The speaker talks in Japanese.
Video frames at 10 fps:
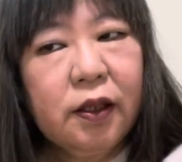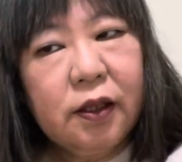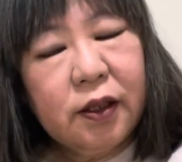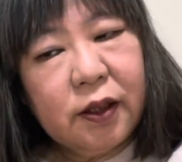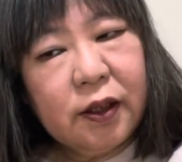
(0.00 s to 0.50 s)

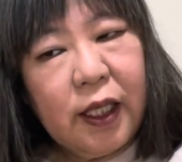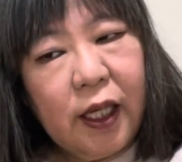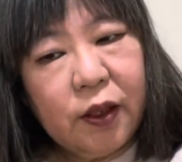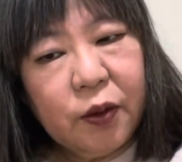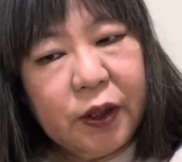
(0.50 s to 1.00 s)

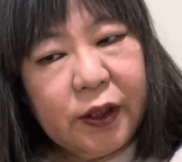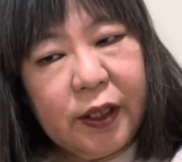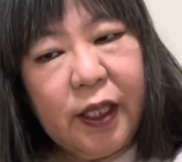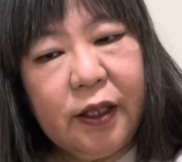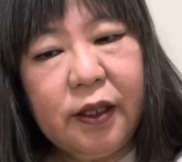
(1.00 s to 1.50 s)
スタート地
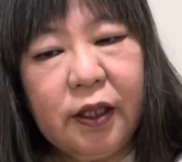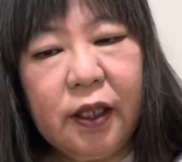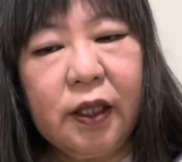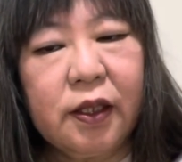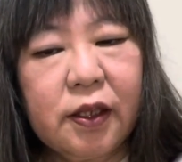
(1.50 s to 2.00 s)
点
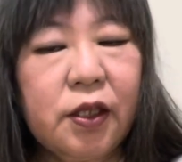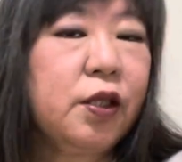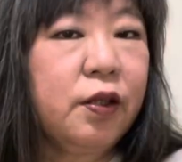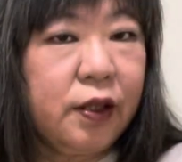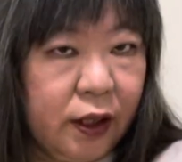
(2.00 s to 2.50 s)
に
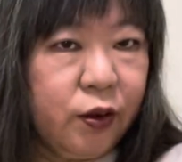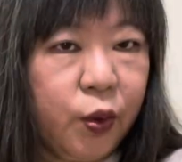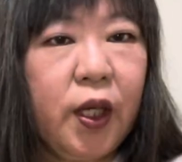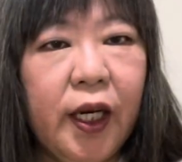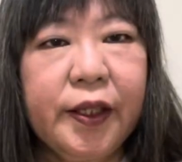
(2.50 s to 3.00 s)
進んでいると
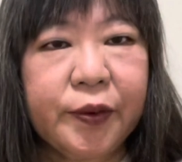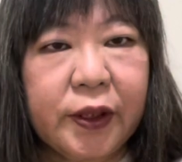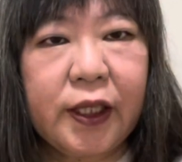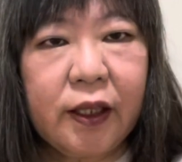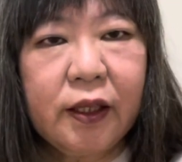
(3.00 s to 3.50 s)
考えてくだ
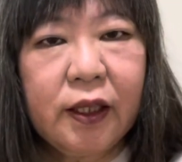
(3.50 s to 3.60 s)
さい。